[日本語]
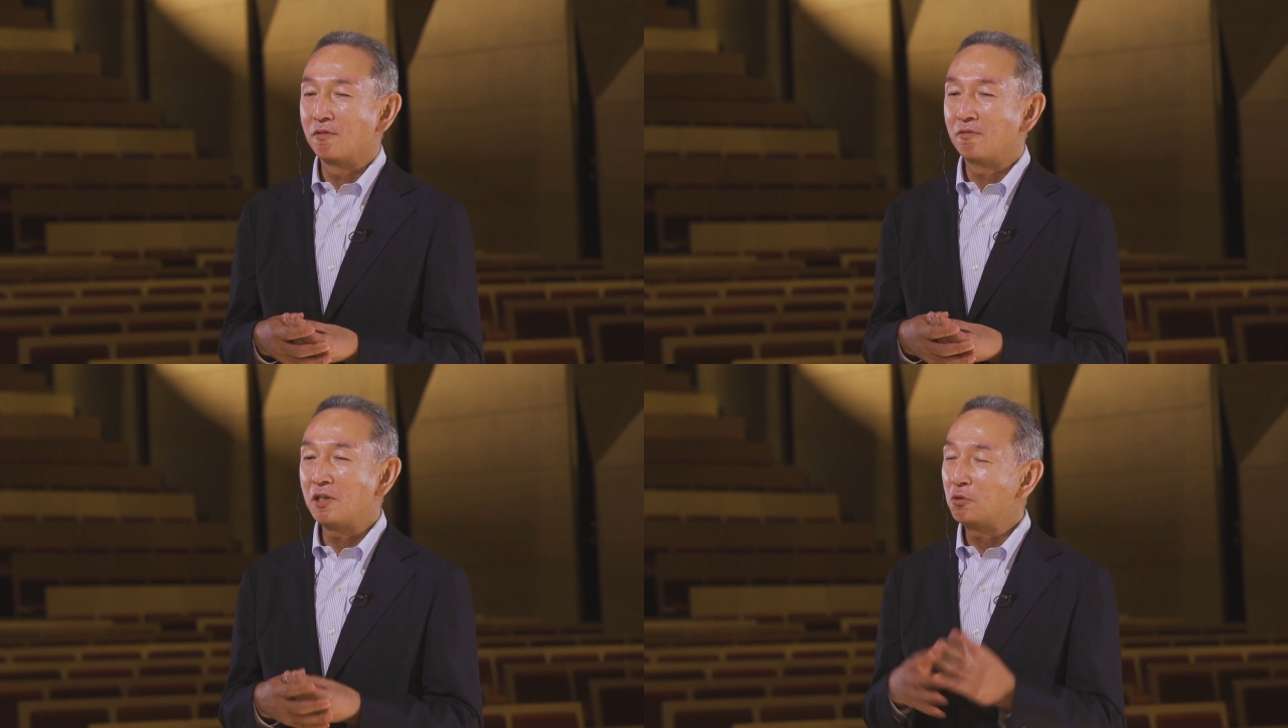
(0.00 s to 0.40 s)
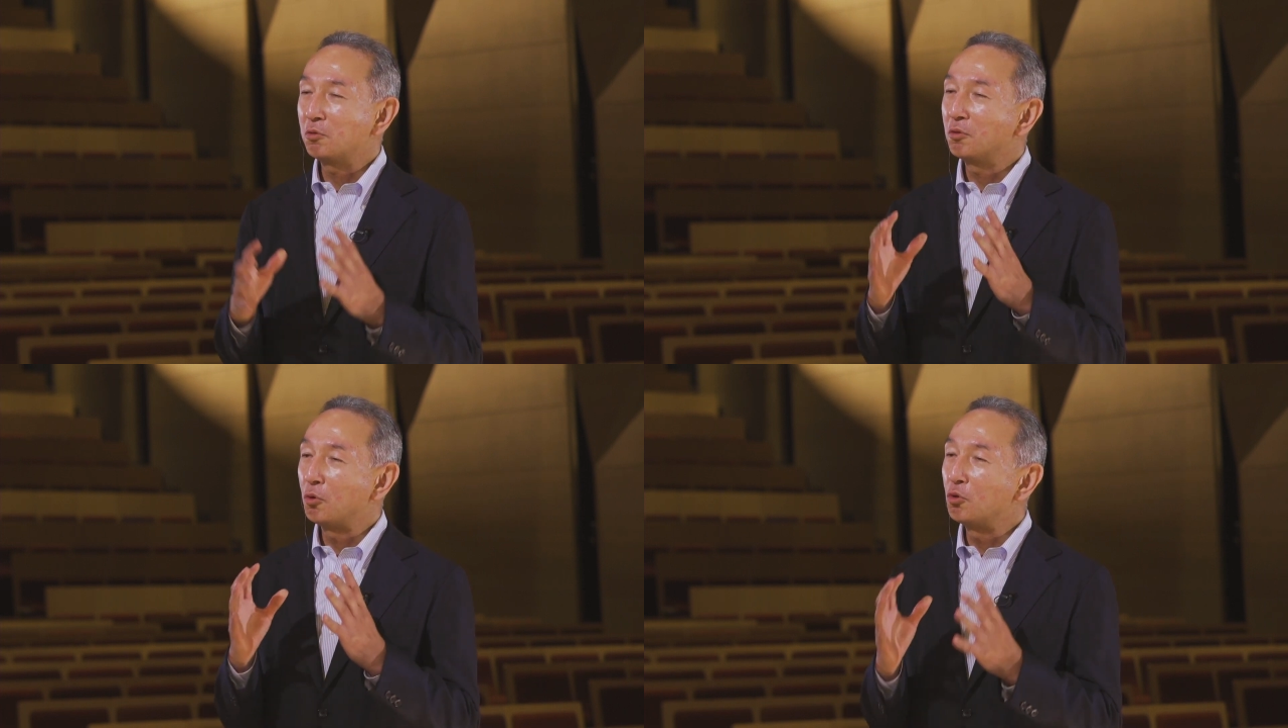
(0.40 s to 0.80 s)
割と
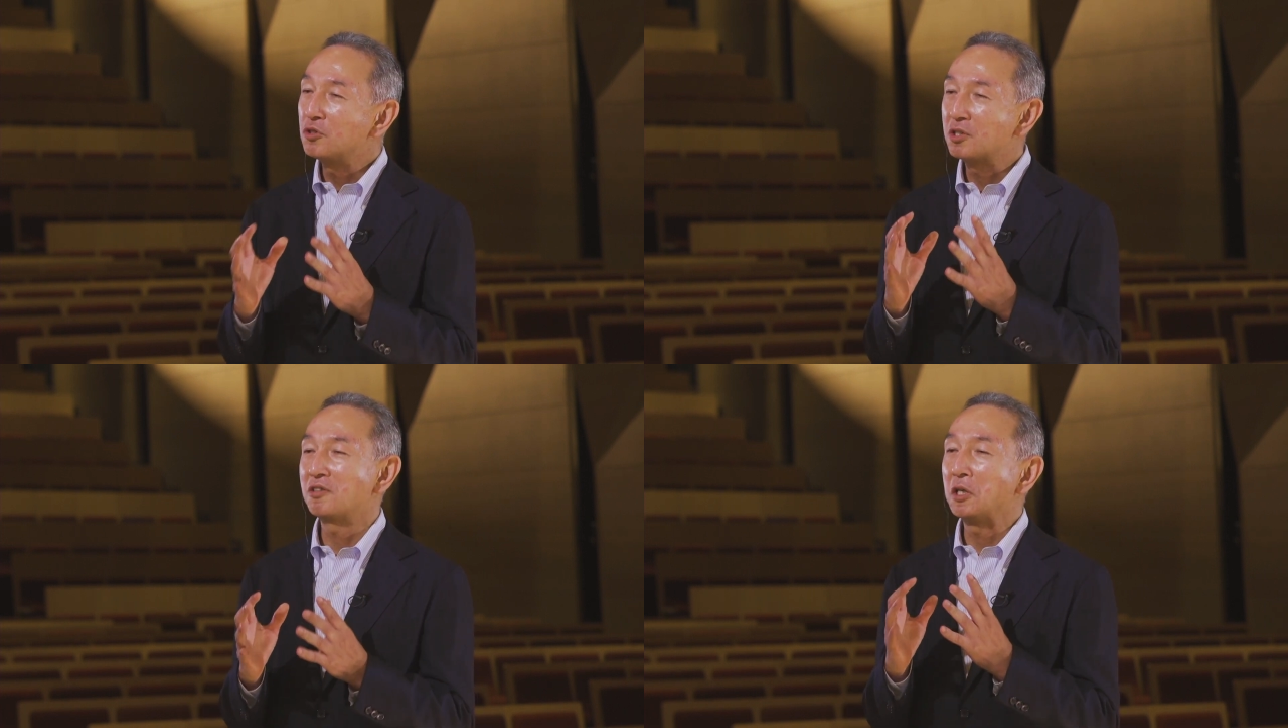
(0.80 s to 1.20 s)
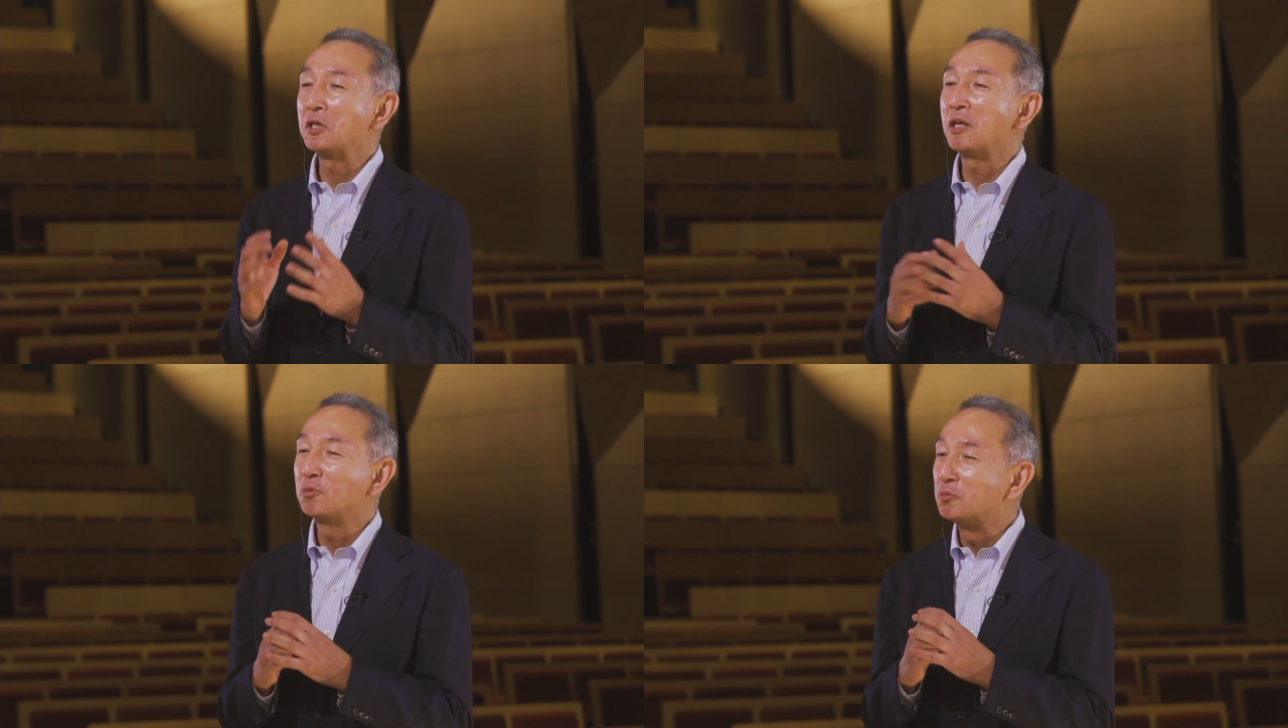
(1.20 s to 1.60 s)
こう本質
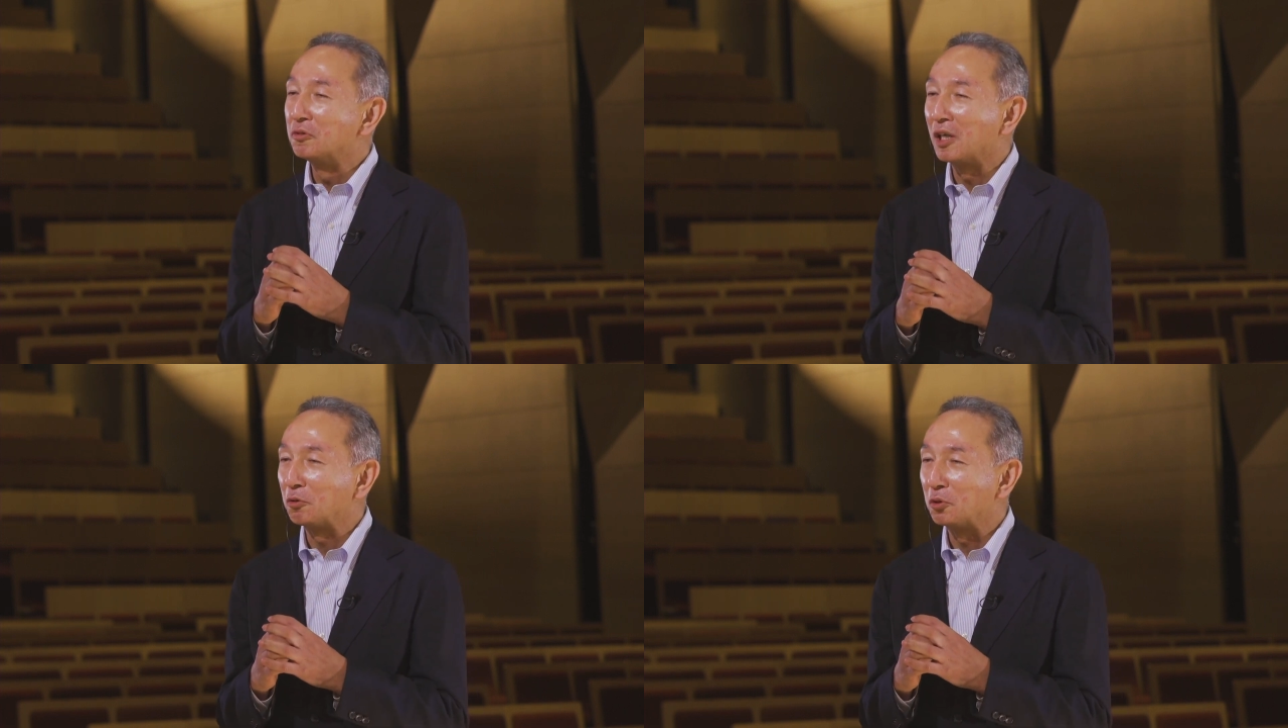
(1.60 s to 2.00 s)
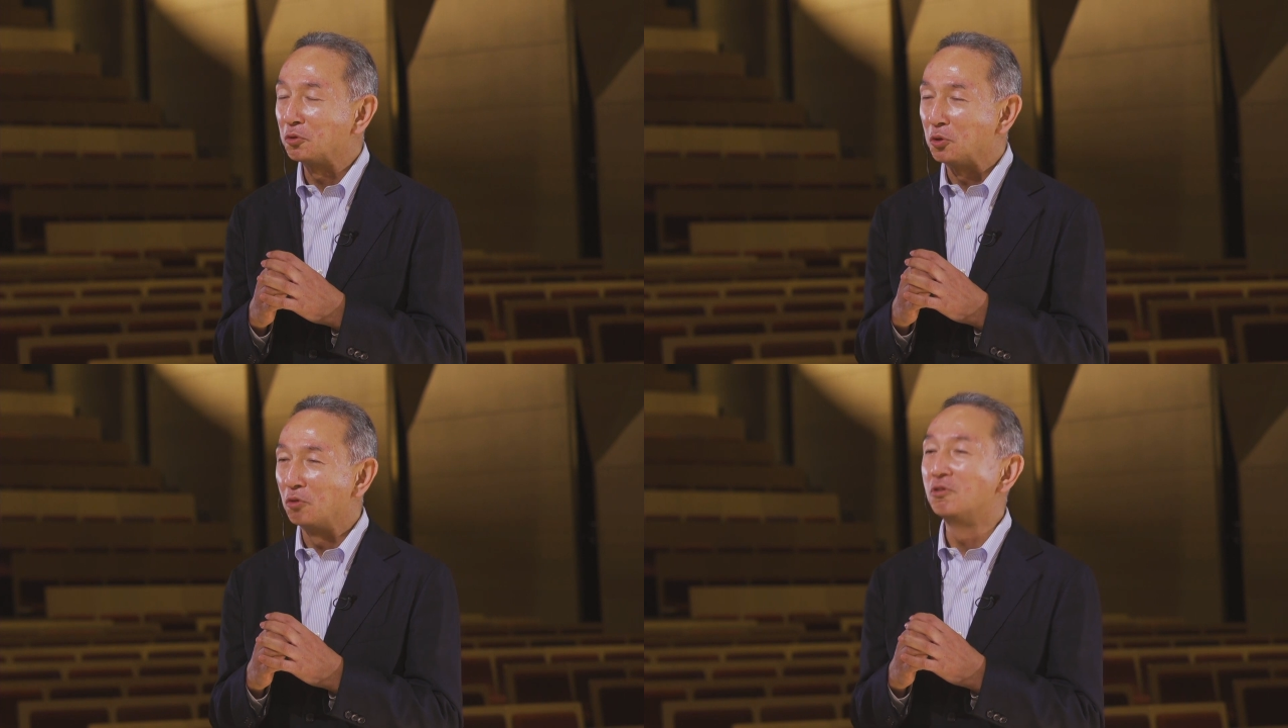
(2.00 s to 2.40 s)
的な部分だという
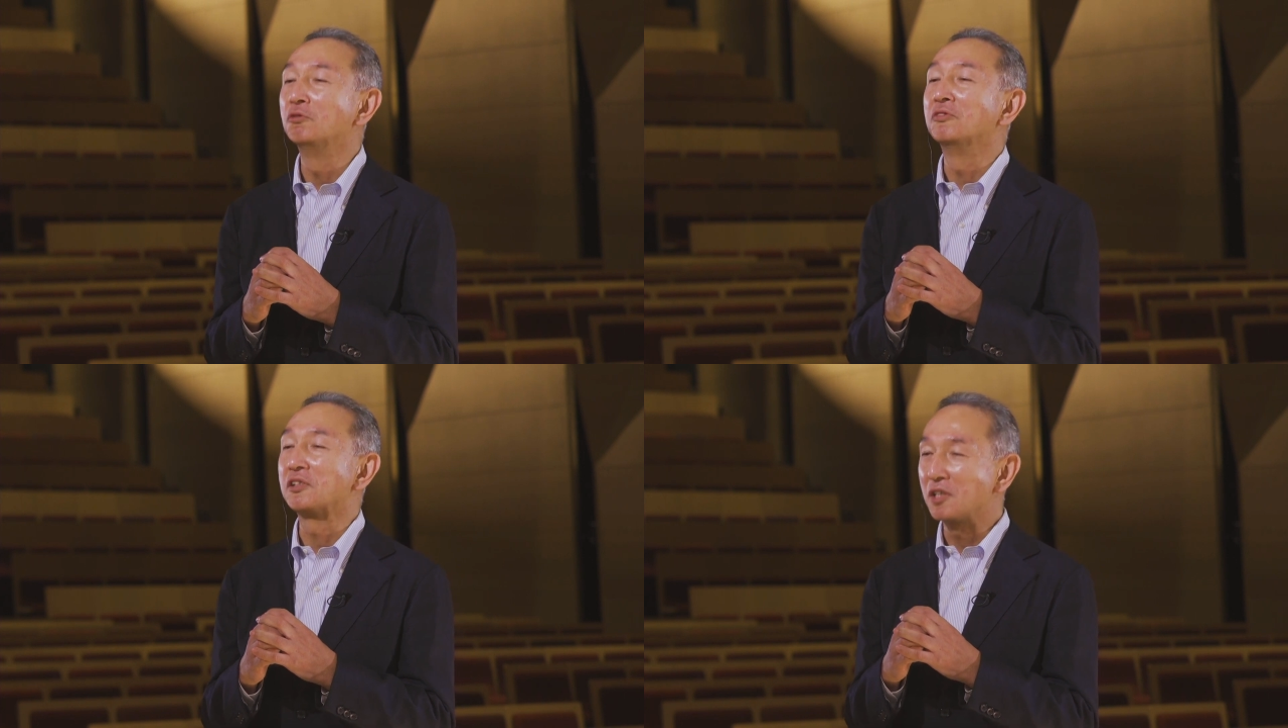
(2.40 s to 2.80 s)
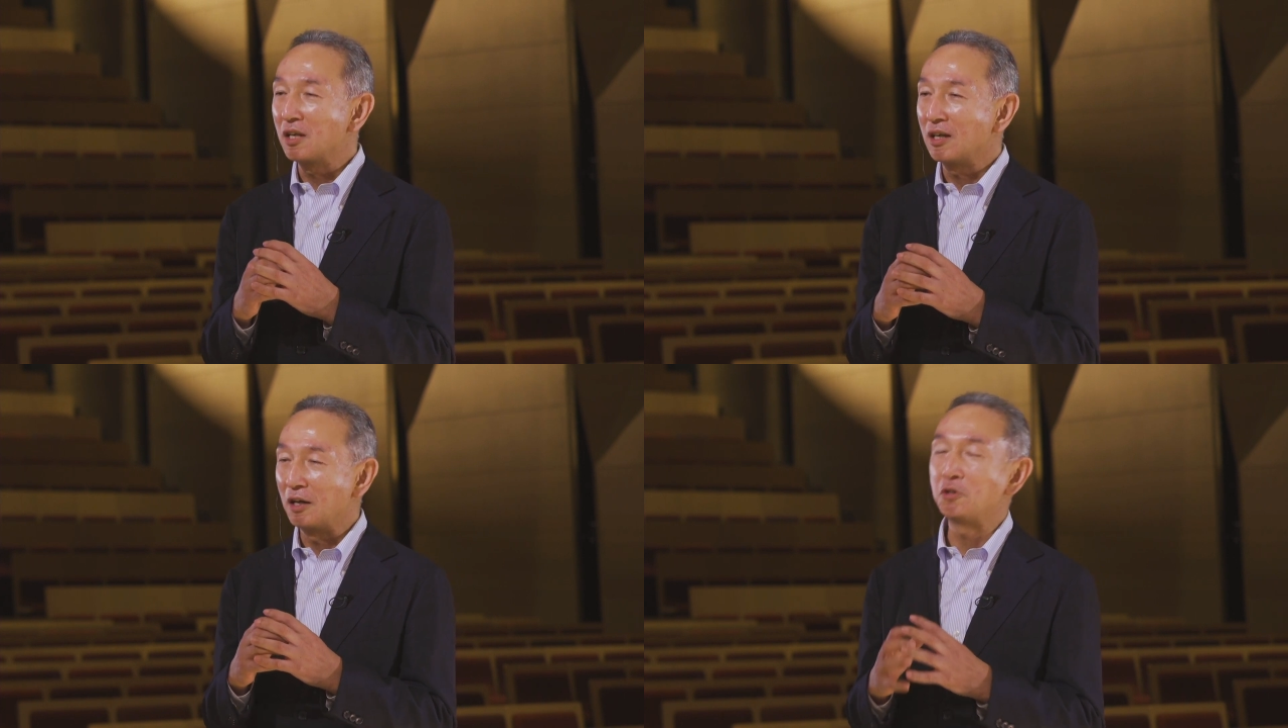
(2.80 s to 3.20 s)
ふうに思うんです
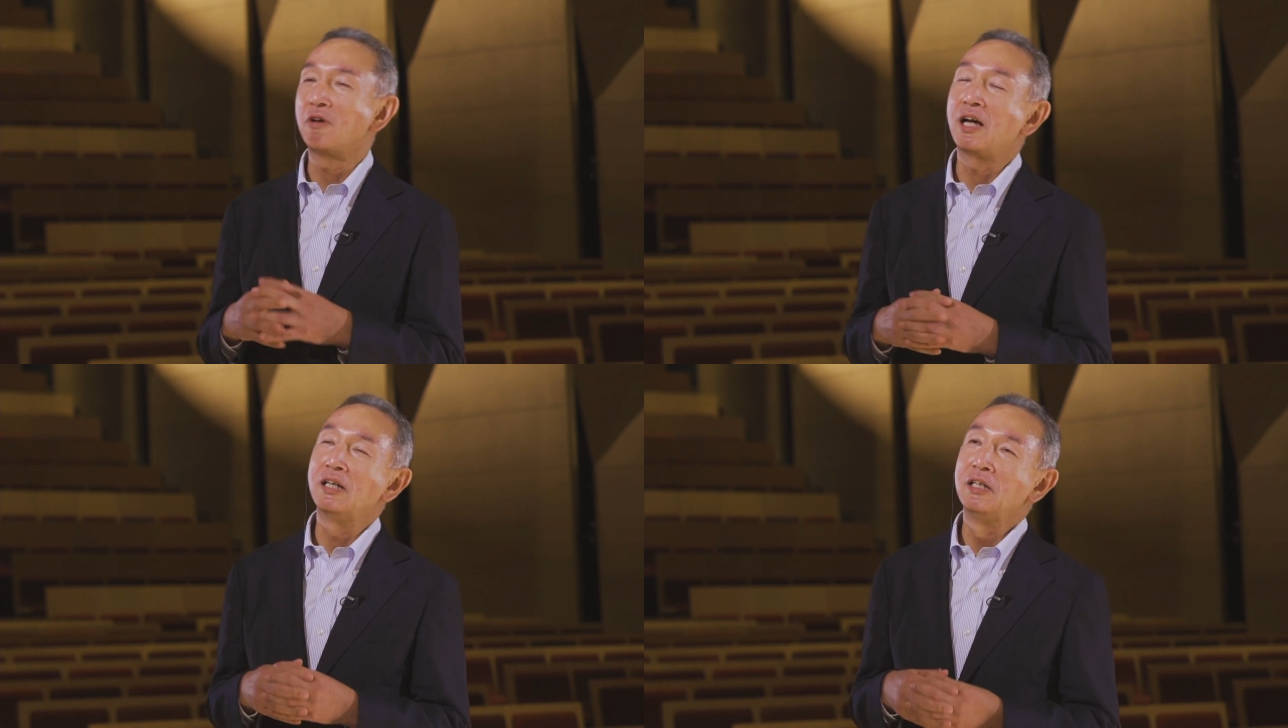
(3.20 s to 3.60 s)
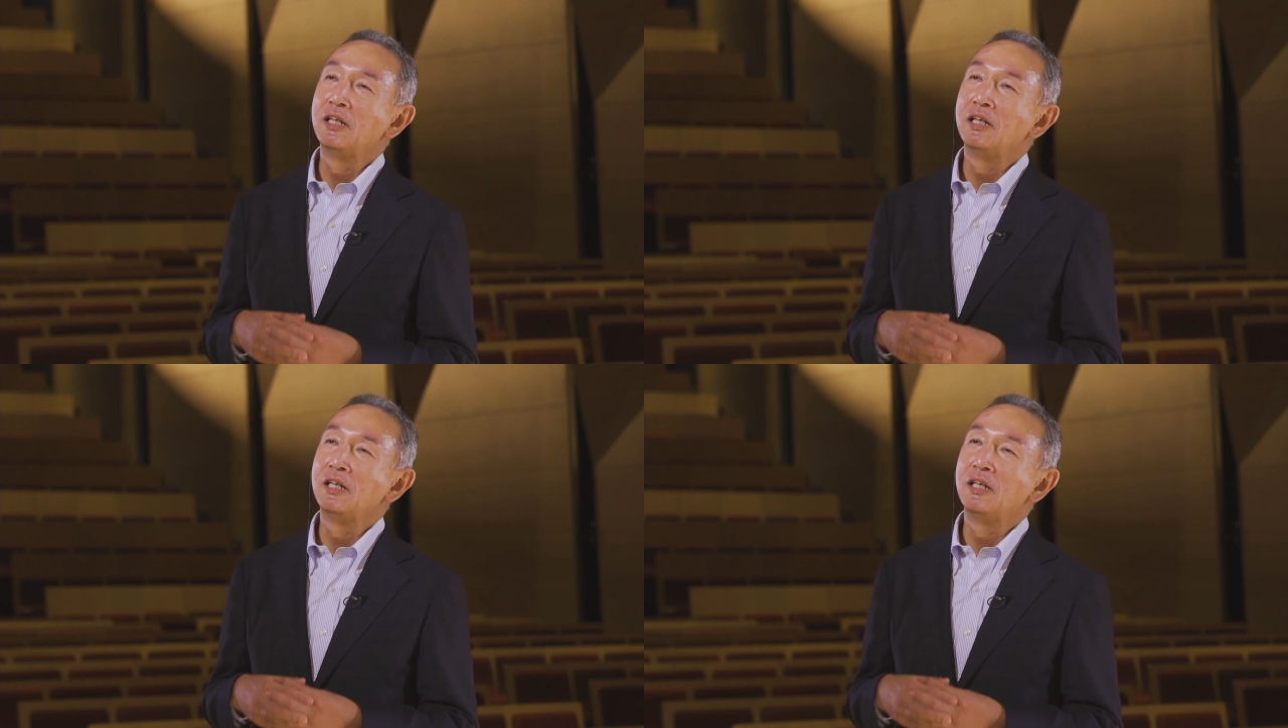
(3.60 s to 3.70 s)
ね。あるいは